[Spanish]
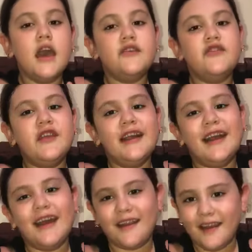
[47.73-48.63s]
Yo
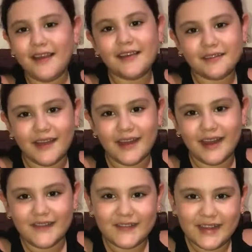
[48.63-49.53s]
agarré las
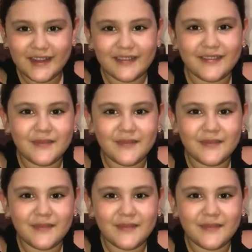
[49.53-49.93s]
zanahorias.